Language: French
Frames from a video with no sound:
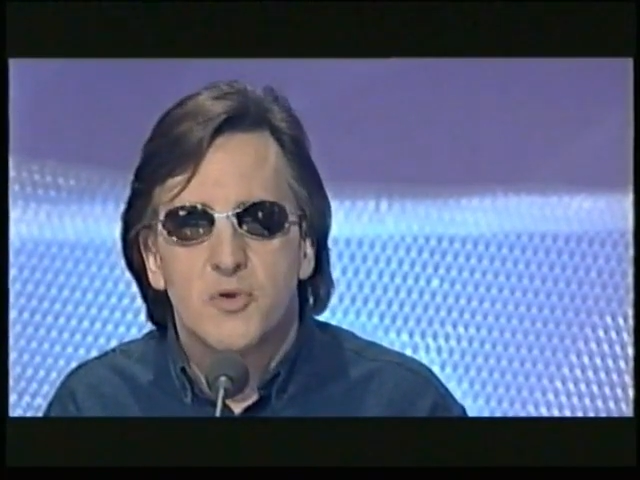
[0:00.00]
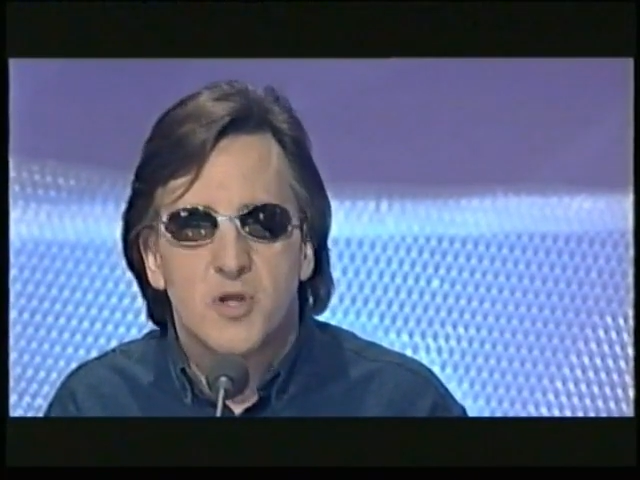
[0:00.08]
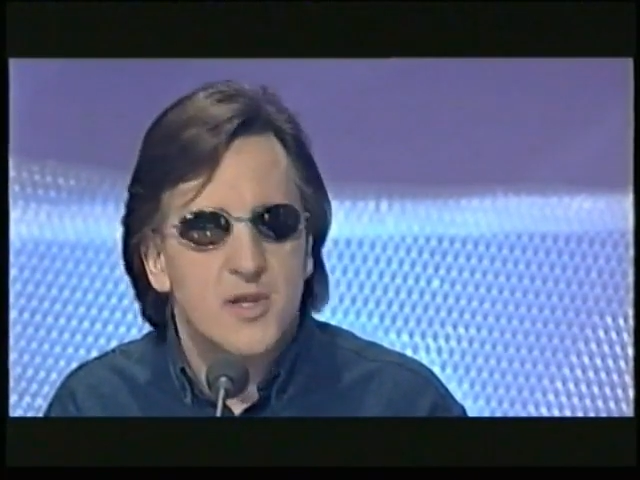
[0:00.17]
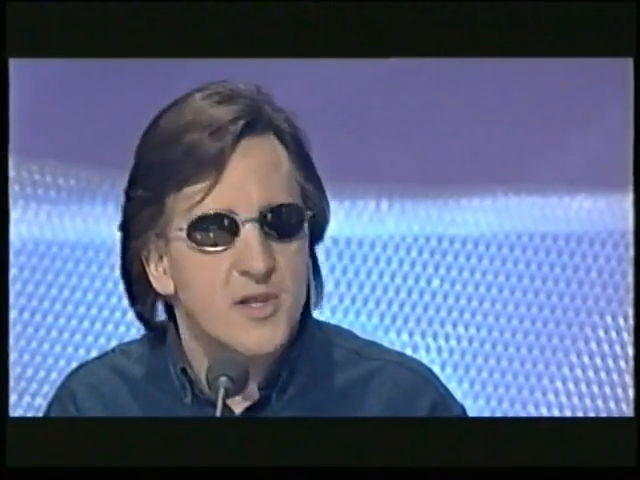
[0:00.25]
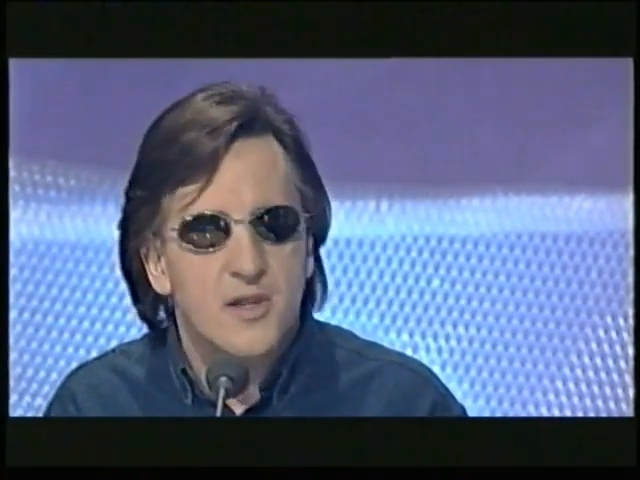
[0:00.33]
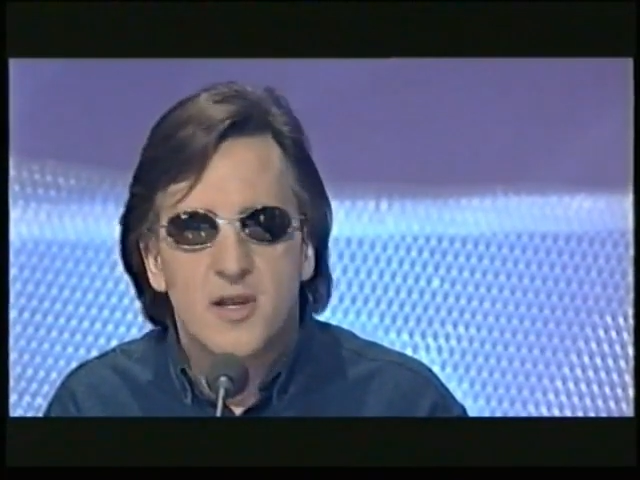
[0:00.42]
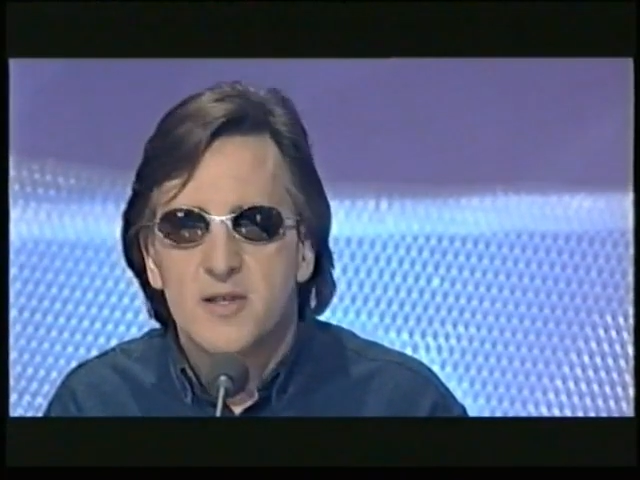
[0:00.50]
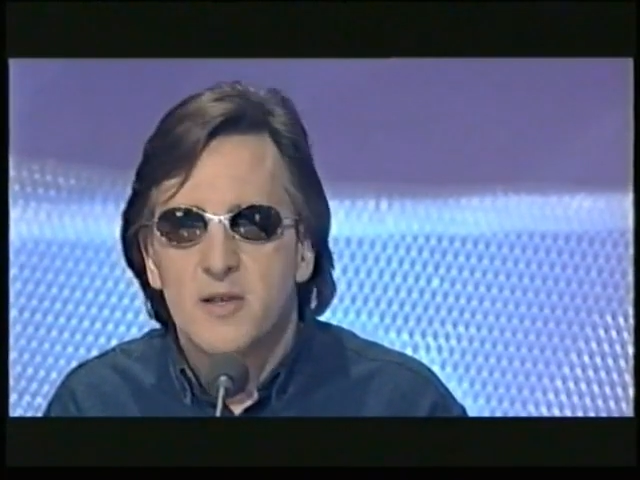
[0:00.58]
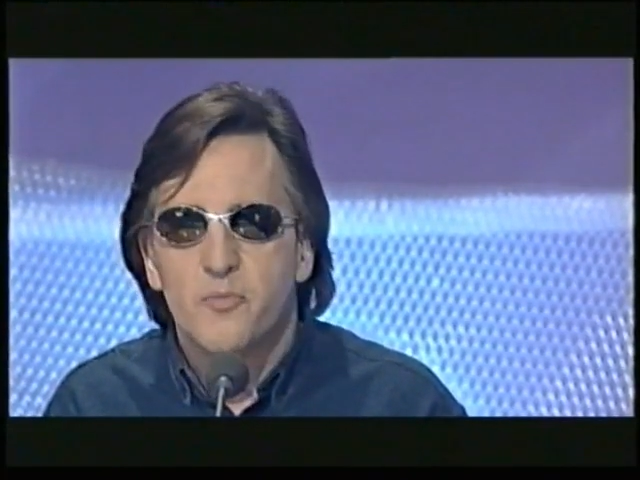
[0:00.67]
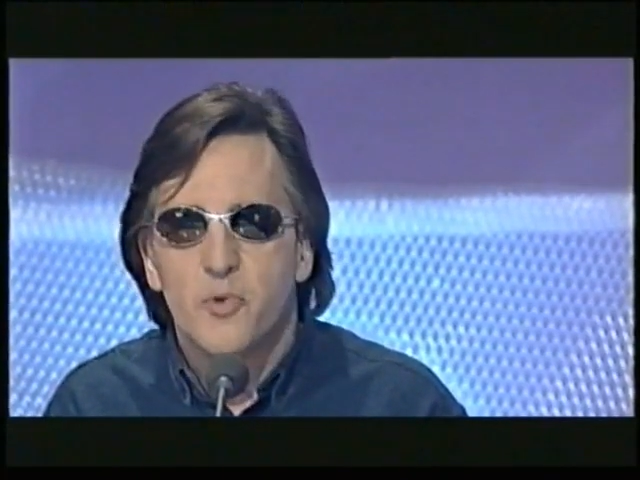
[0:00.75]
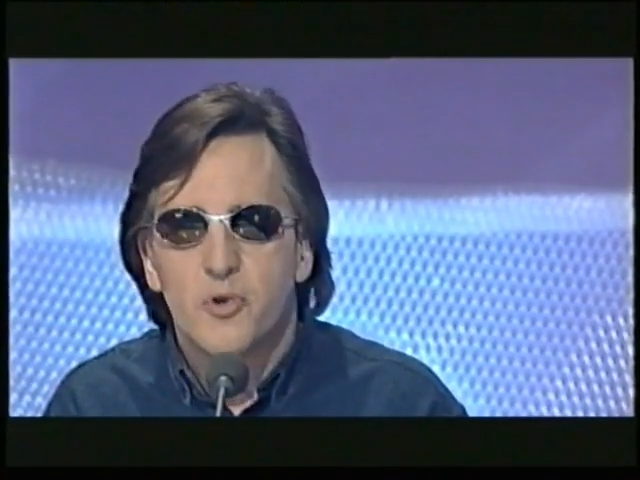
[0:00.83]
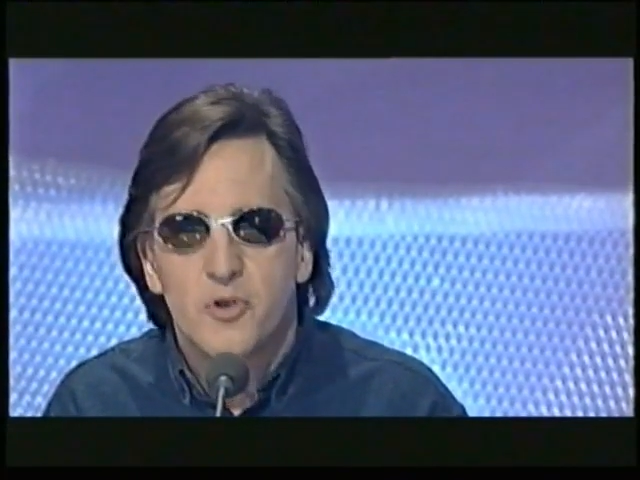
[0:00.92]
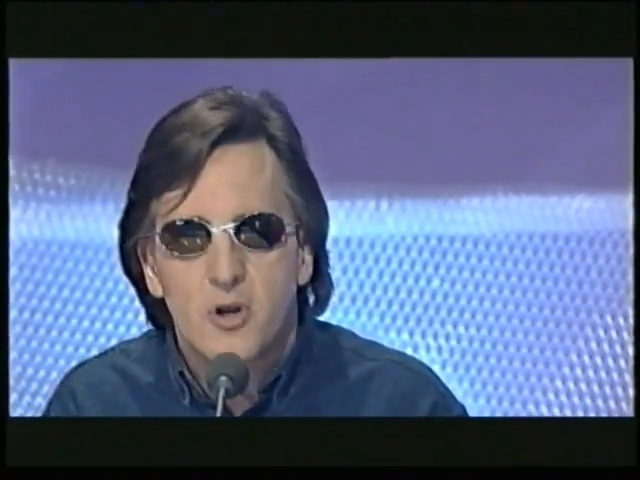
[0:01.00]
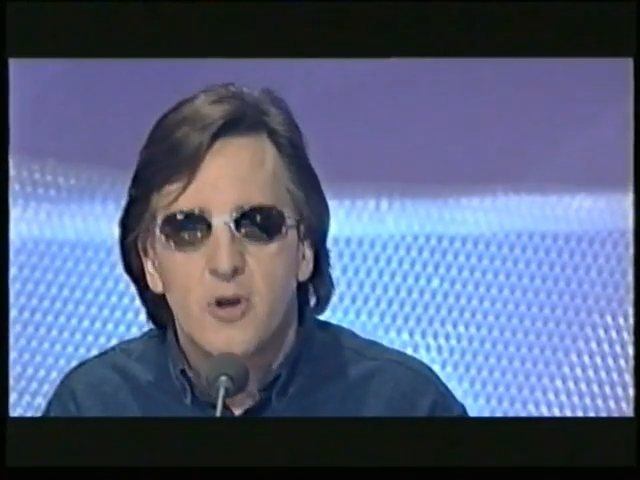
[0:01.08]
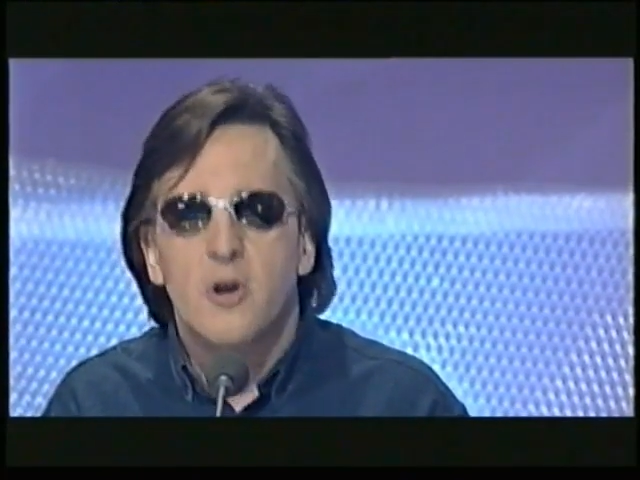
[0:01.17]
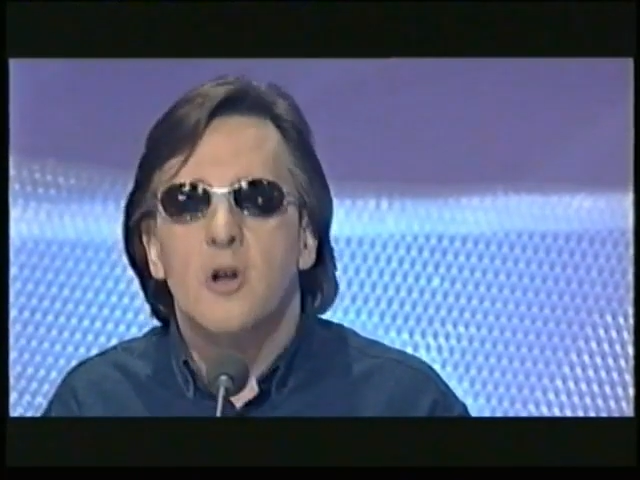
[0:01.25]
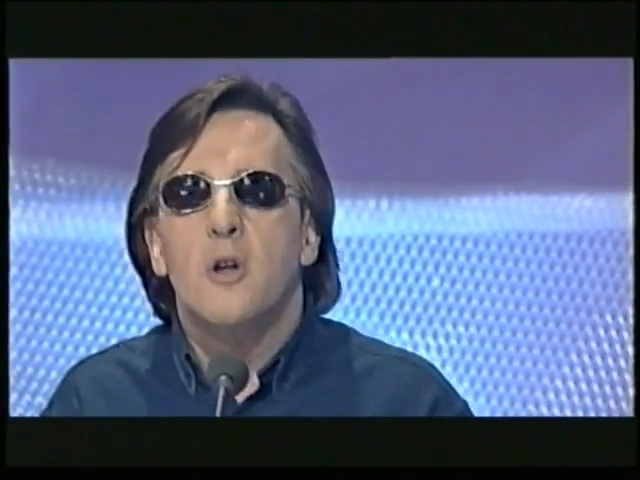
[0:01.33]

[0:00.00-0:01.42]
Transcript: Et ça, c'est très important